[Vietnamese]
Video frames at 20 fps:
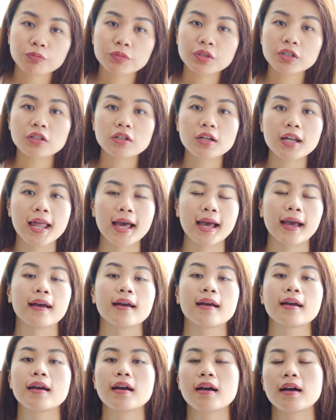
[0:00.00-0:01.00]
cũng như
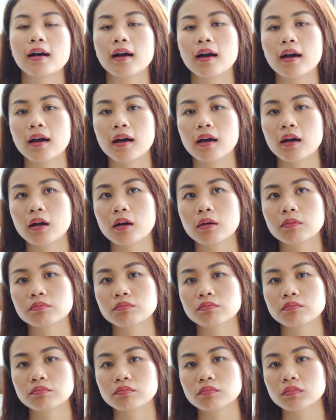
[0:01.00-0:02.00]
là à,